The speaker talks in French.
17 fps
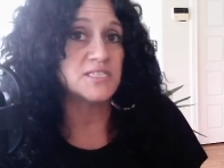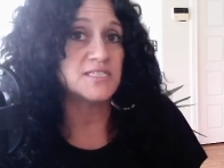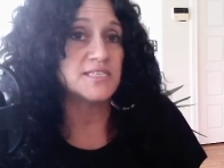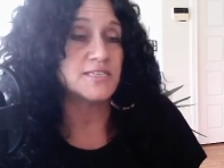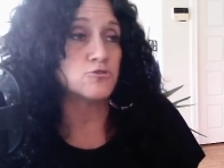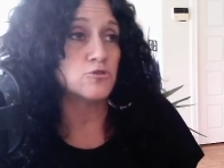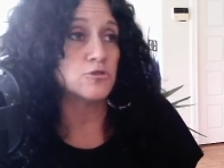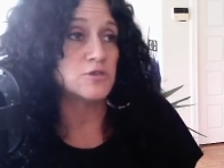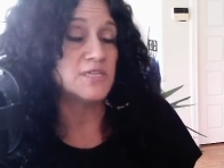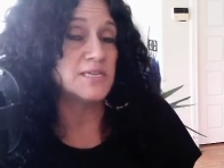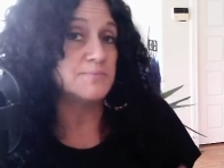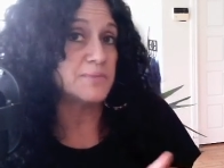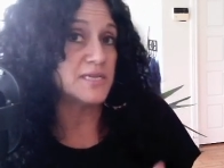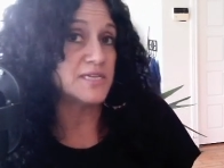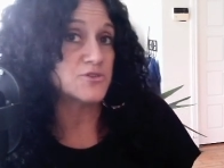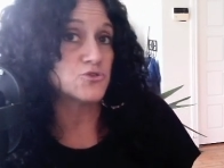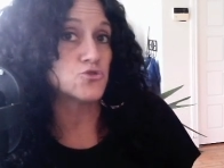c'est toutes les
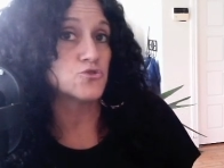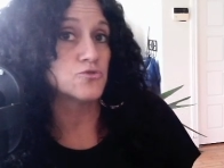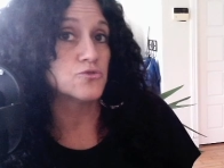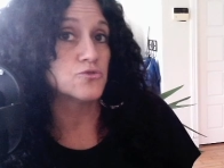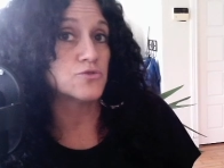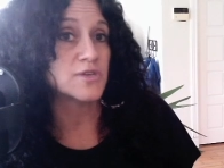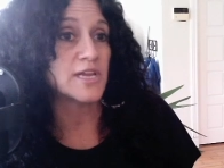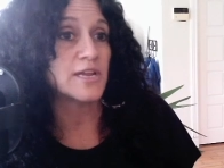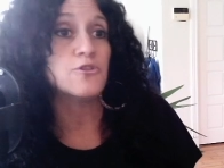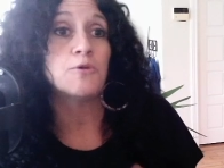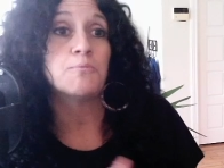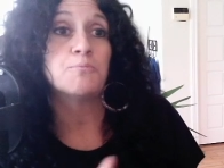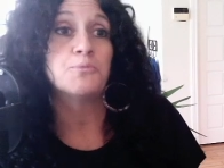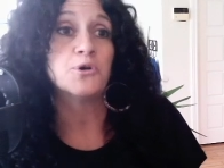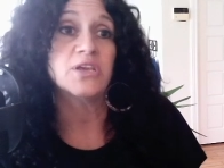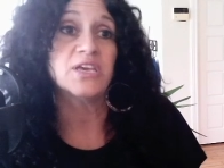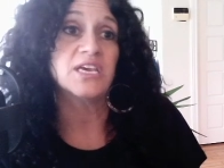blessures qu'elle n'a
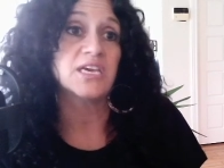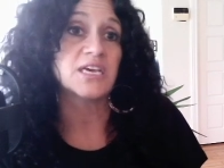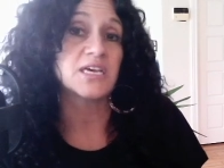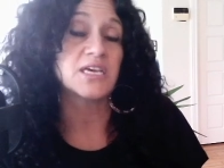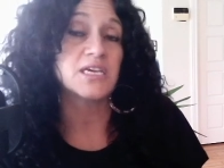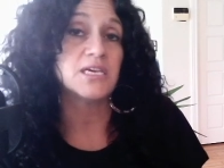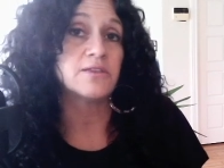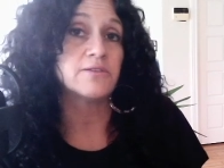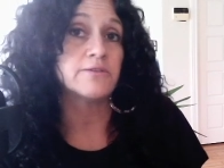pas guéries.